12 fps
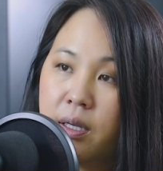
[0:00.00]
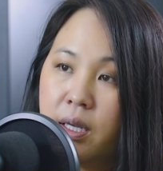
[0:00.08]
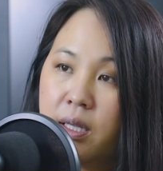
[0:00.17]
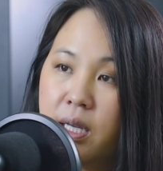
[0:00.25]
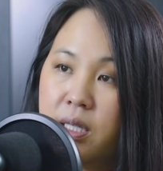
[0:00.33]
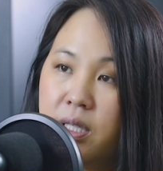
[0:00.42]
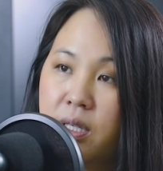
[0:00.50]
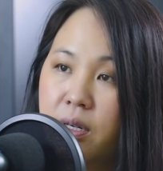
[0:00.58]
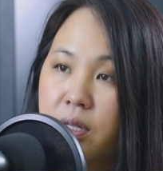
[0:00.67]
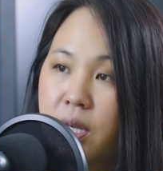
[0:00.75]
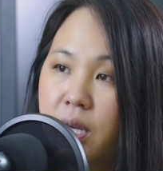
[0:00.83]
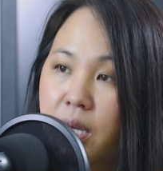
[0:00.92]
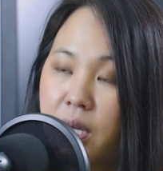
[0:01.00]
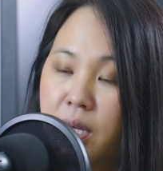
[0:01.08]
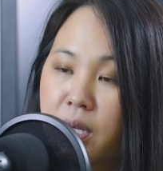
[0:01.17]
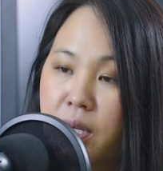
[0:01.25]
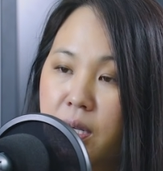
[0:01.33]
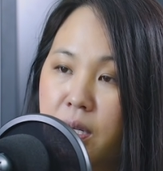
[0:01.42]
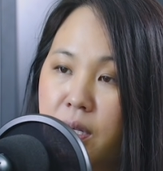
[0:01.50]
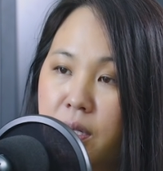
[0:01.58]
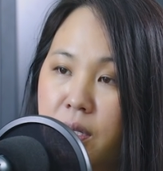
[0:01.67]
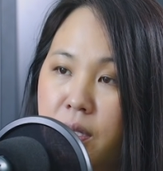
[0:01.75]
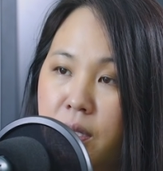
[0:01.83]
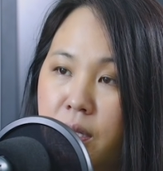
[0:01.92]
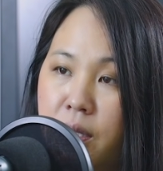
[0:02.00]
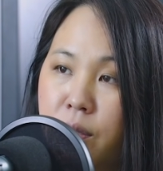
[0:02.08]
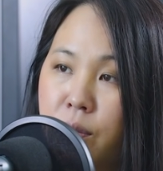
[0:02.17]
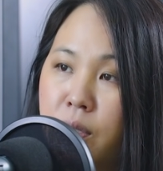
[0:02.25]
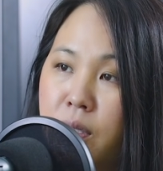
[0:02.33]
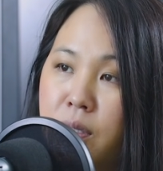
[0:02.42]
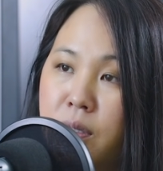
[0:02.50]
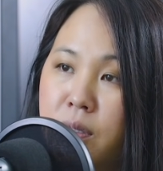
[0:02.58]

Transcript: chị ta xí nó chị đua